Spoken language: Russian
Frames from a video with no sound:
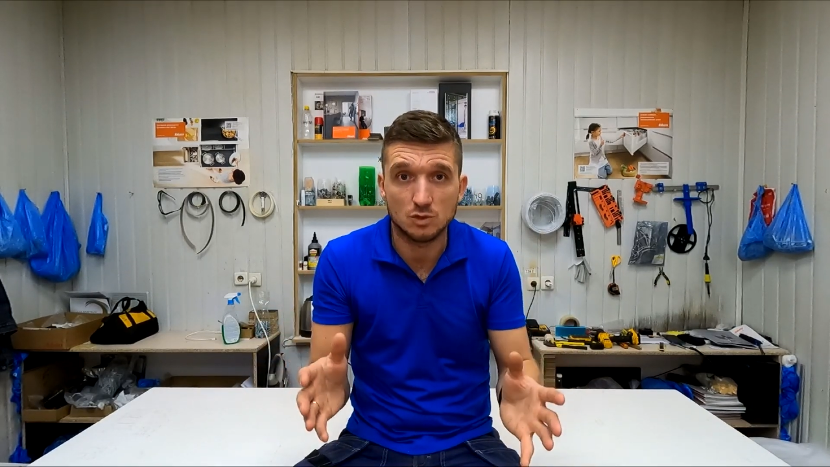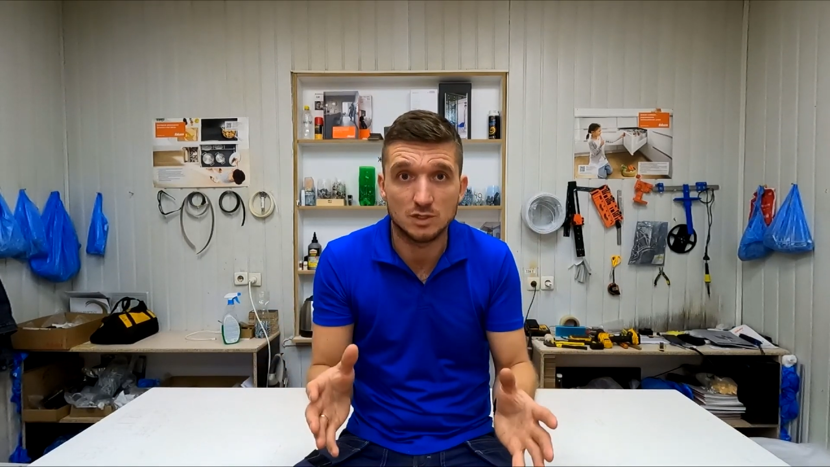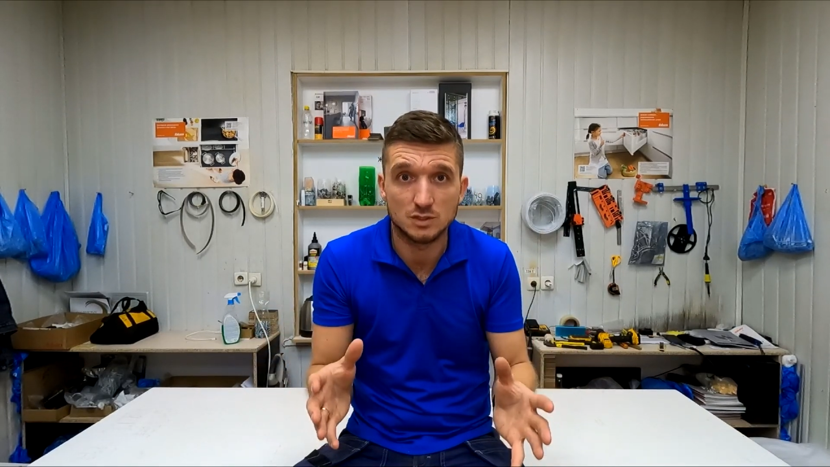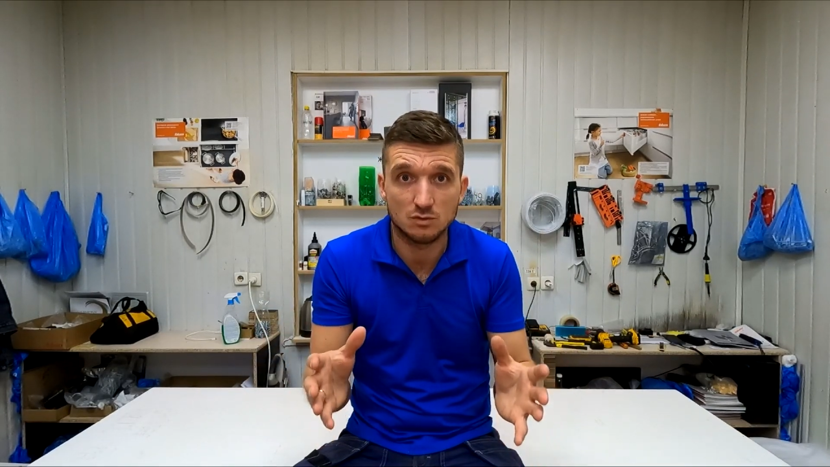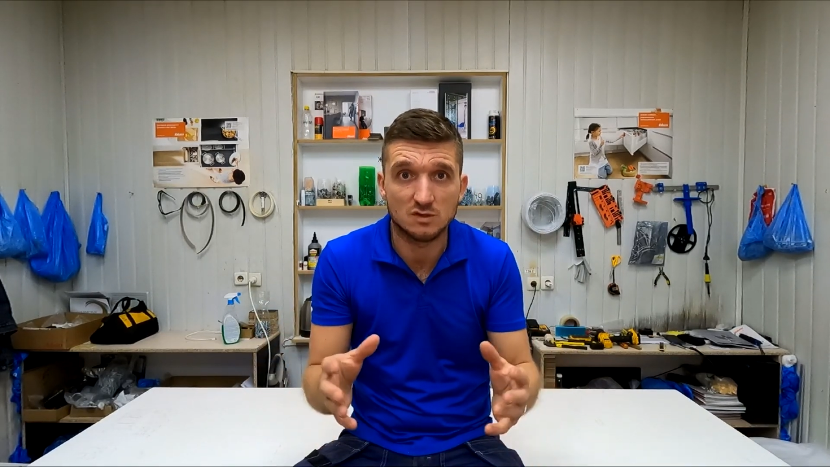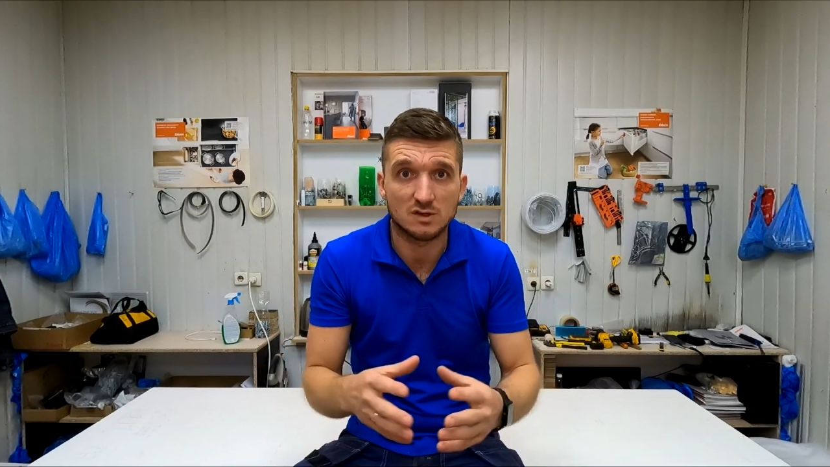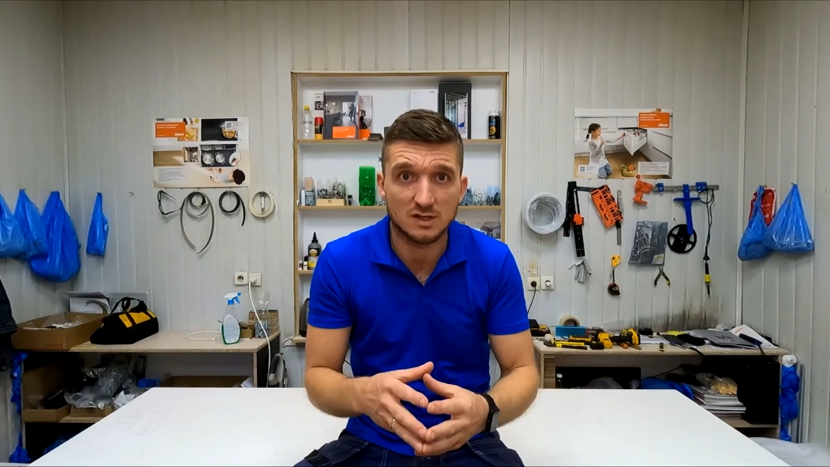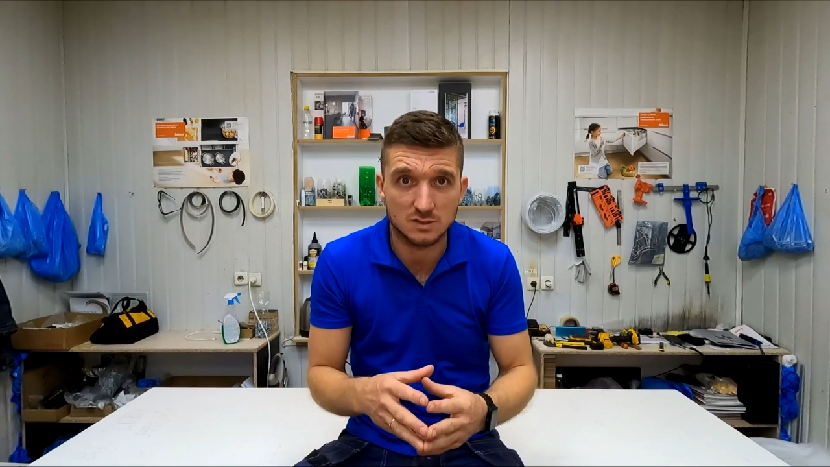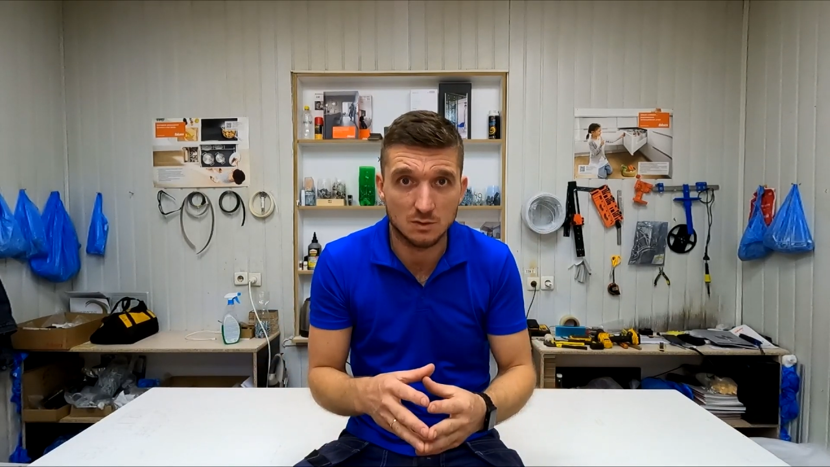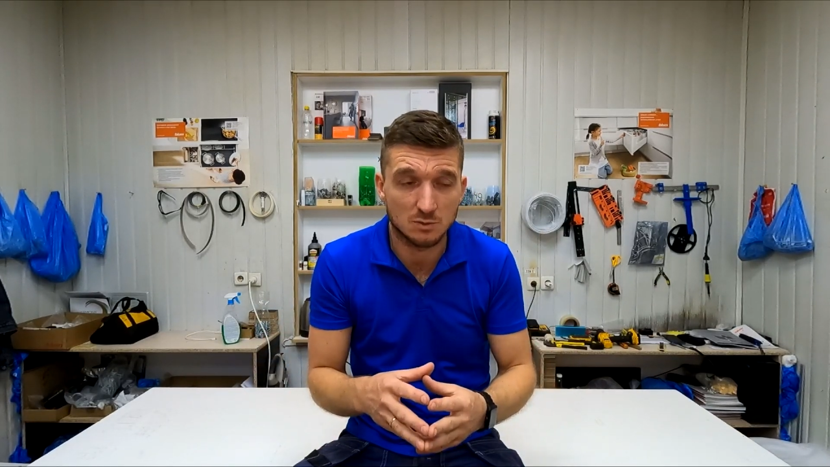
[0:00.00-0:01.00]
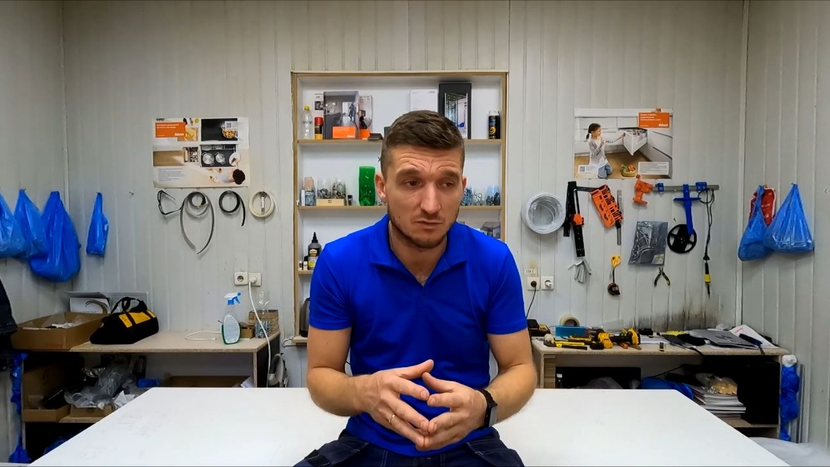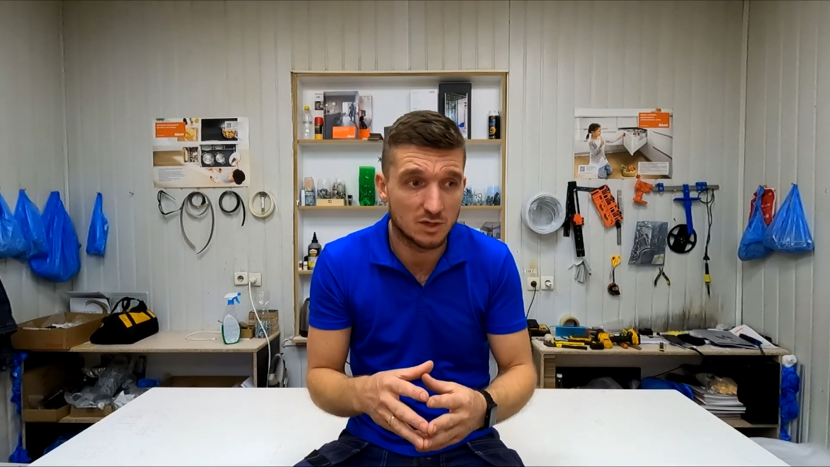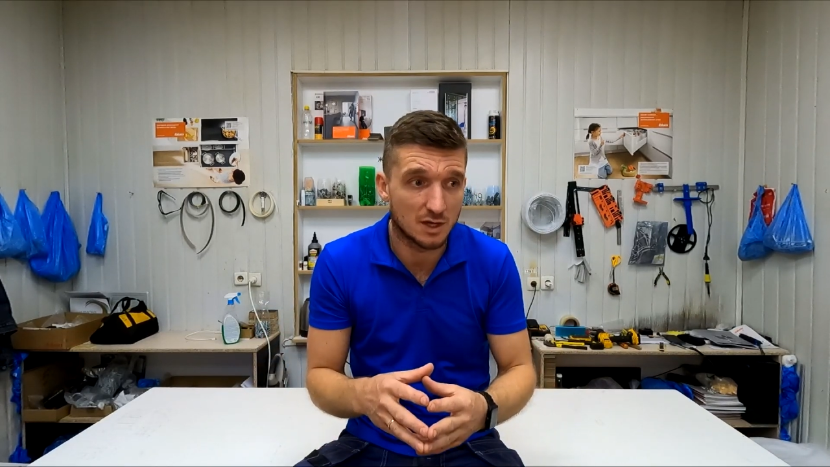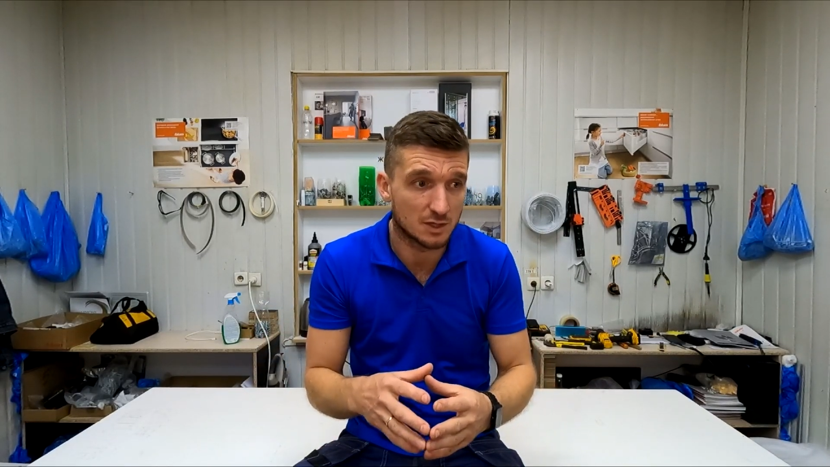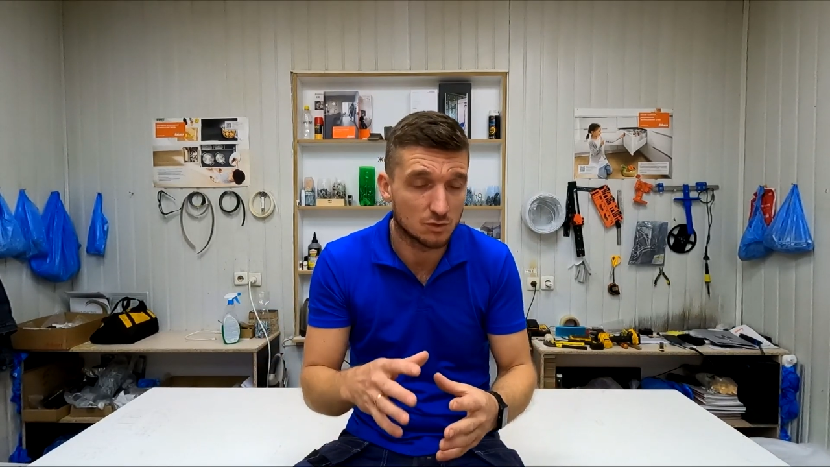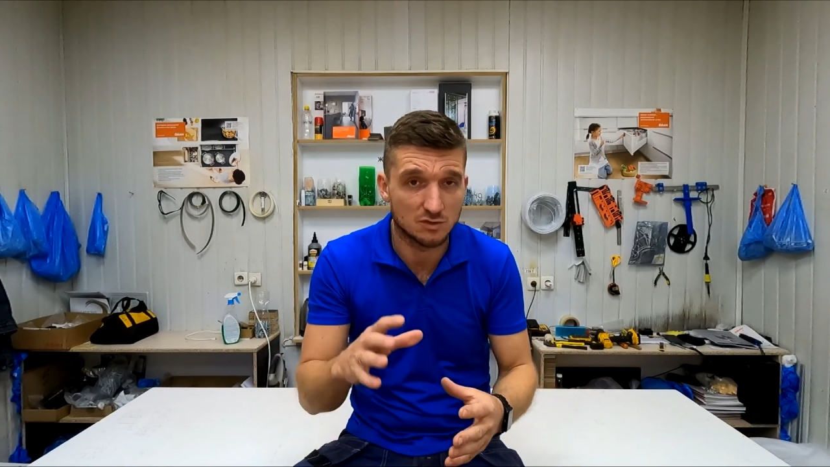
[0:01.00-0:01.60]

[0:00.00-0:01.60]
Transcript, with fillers: много чего заказываем на VR,